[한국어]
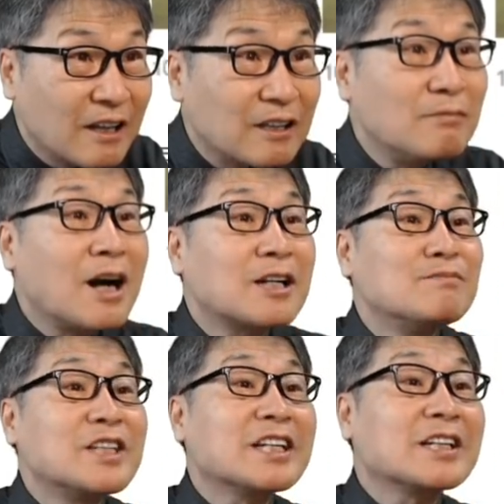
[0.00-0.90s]

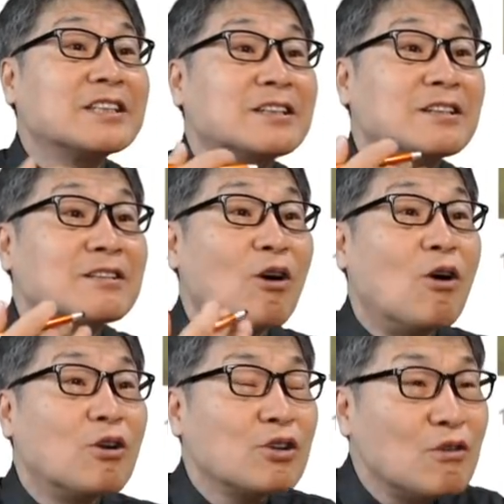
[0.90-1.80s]
그만큼 제작진들은
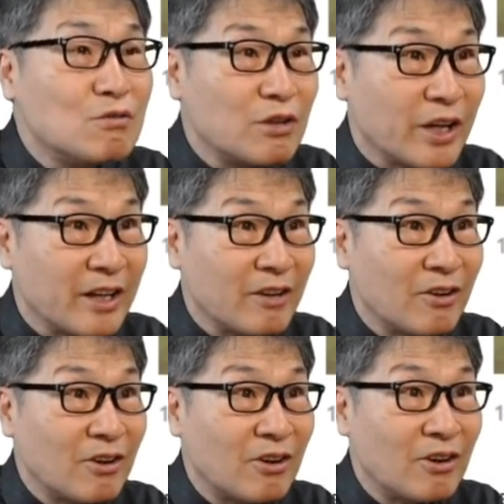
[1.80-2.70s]
어려운
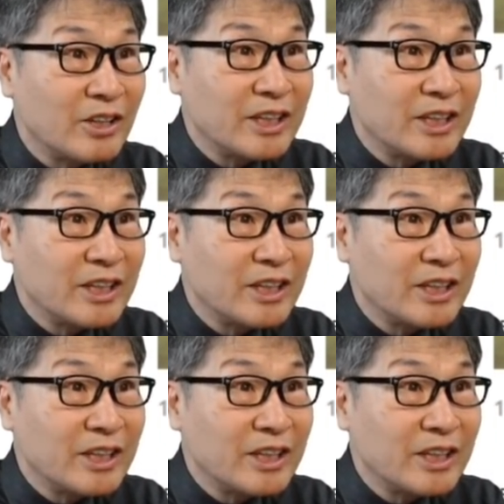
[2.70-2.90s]
거예요.